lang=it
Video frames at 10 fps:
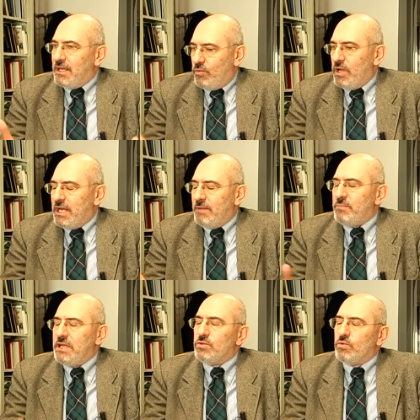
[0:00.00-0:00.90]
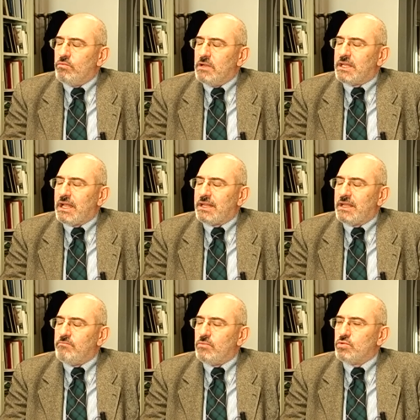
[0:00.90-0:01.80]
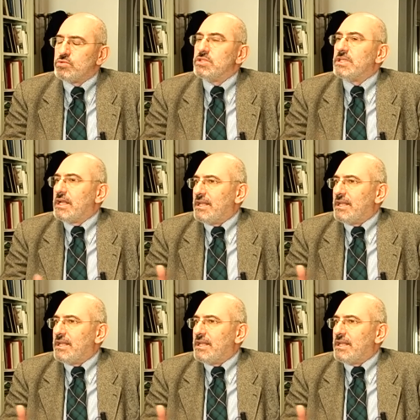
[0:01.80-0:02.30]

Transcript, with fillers: quella ben documentata in mostra